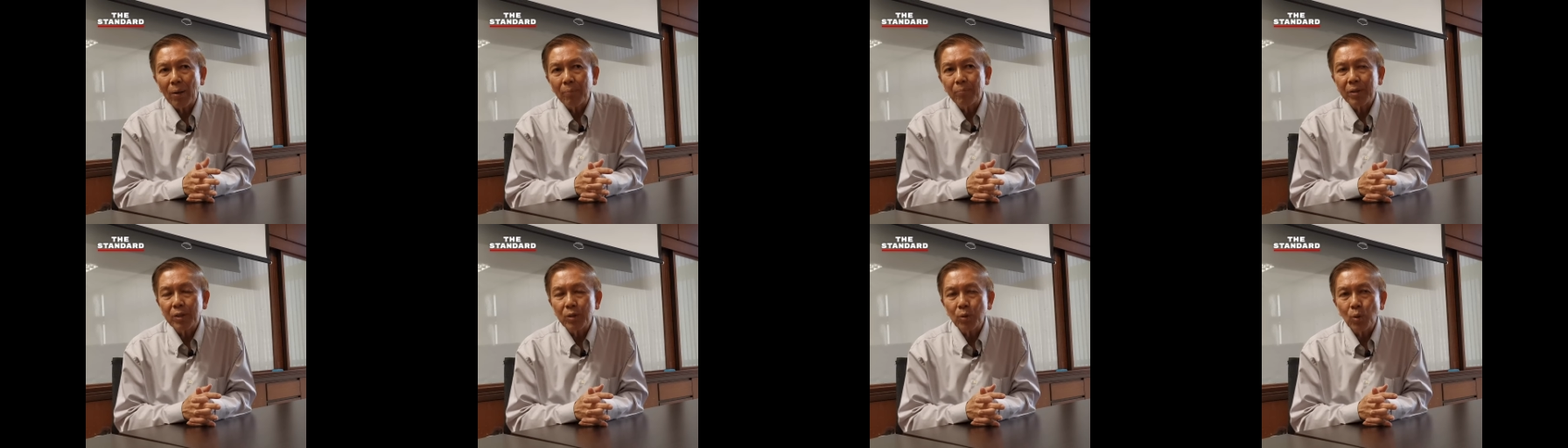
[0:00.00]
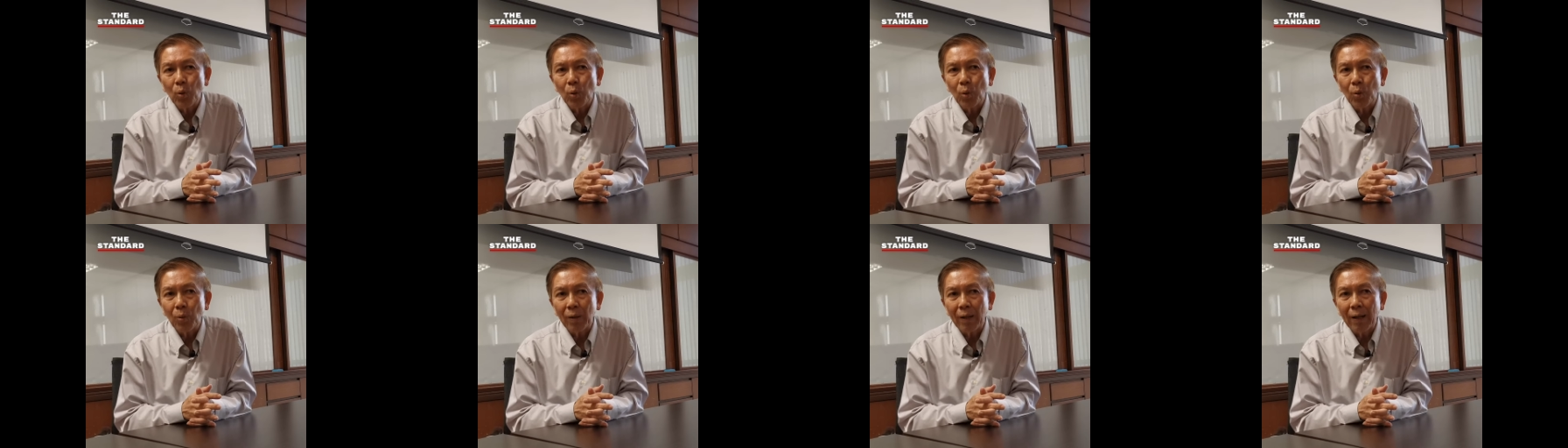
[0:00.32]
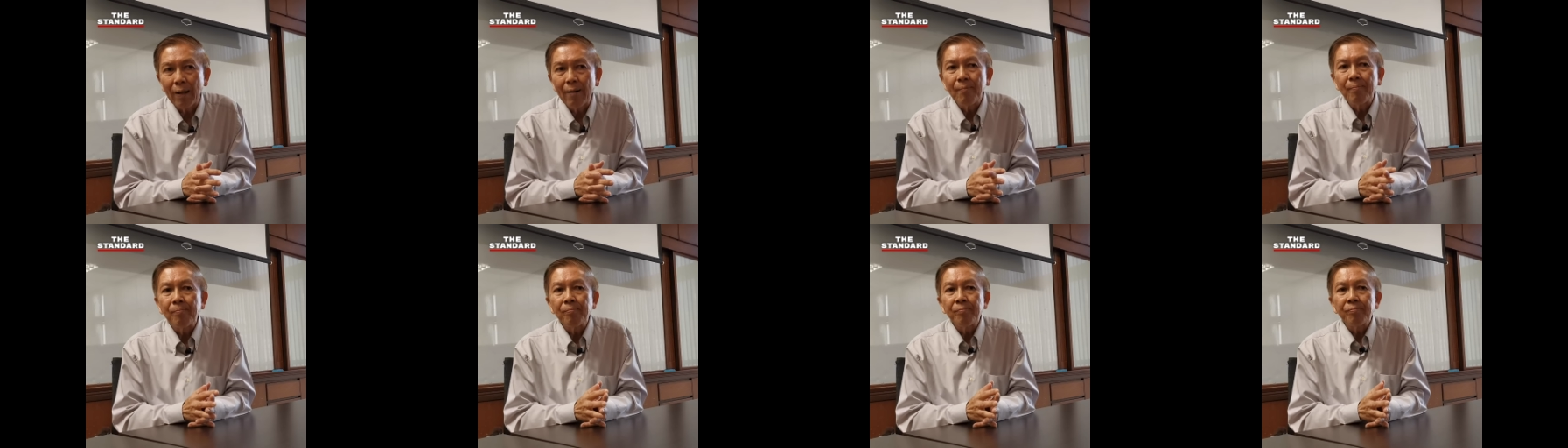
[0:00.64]
วามมั่นคง
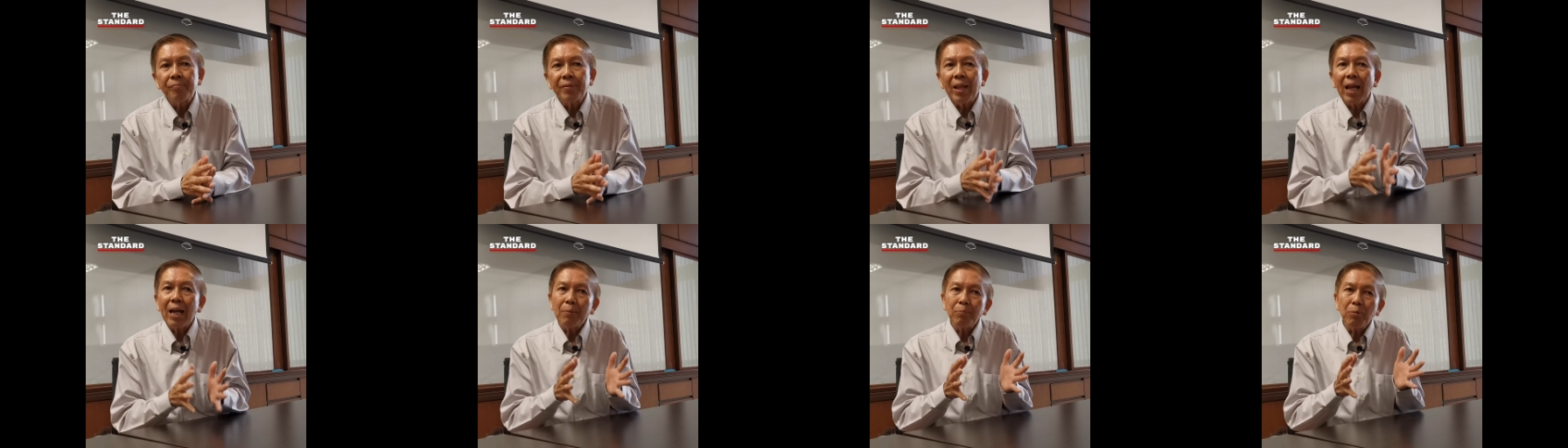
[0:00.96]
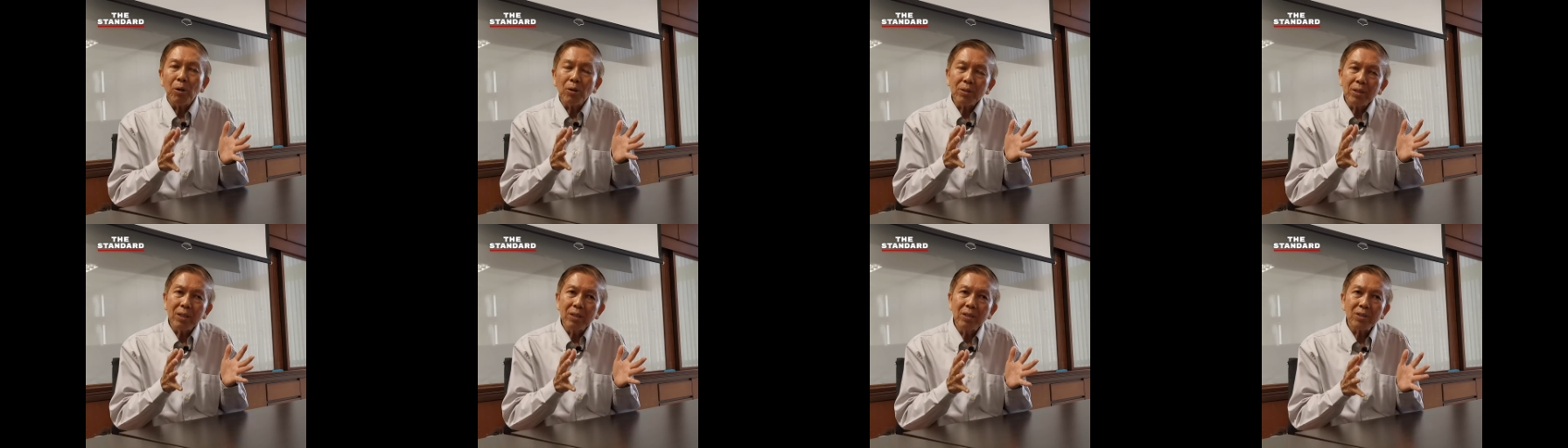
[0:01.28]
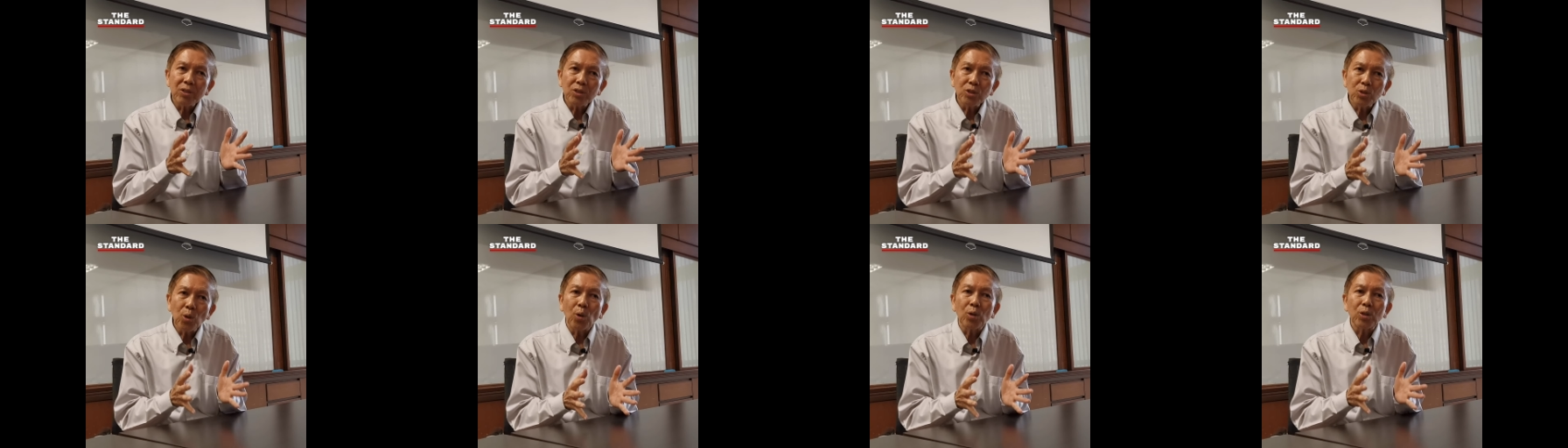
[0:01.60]
แต่พอถึง
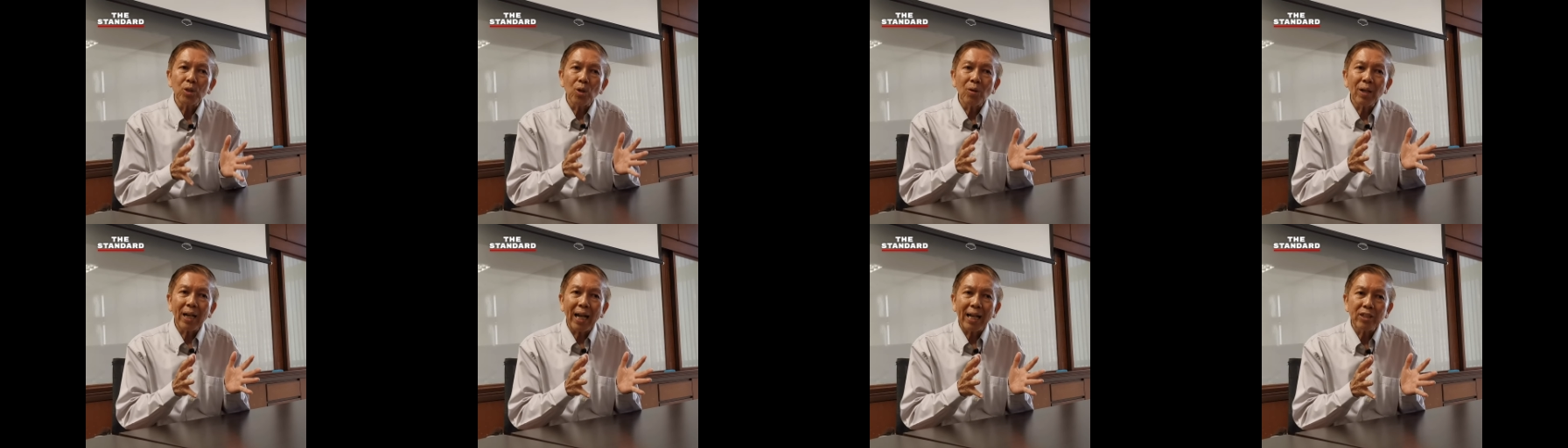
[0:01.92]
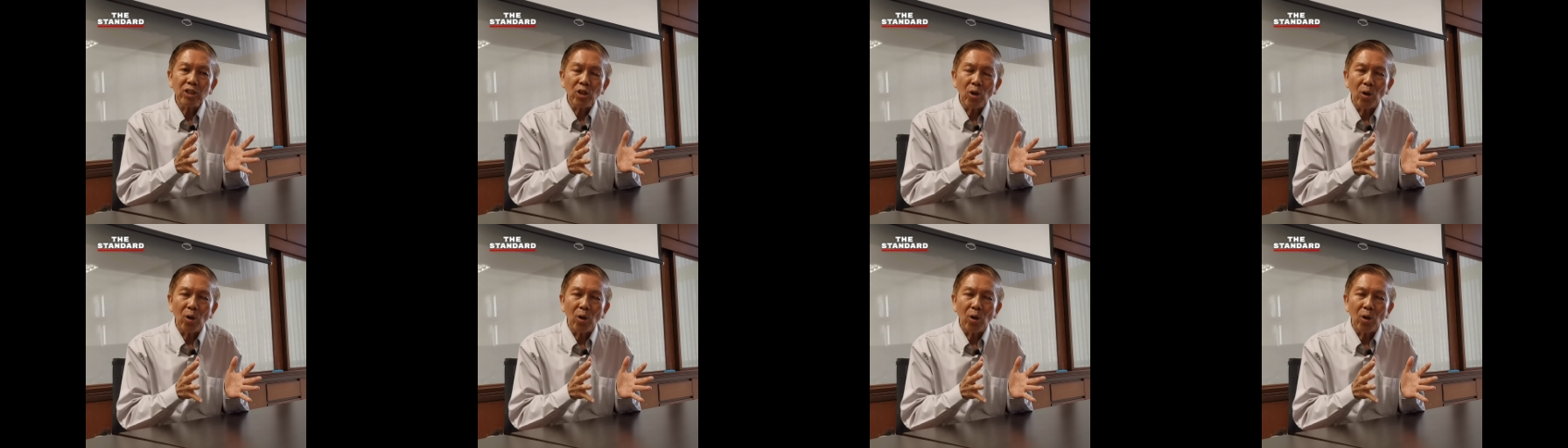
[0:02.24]
โจทย์ของการ